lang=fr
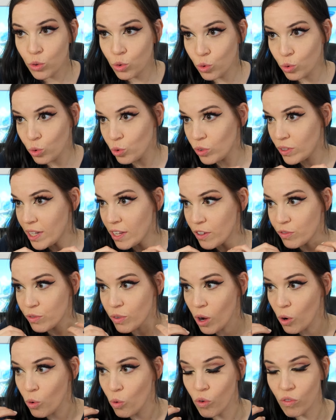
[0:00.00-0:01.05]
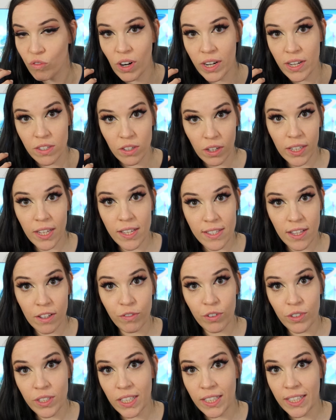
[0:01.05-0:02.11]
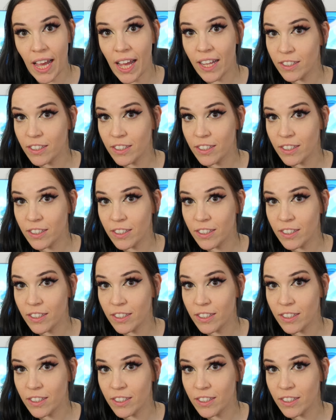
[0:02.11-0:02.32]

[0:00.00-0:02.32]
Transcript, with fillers: Toutes les fois où on voit les orchestres symphoniques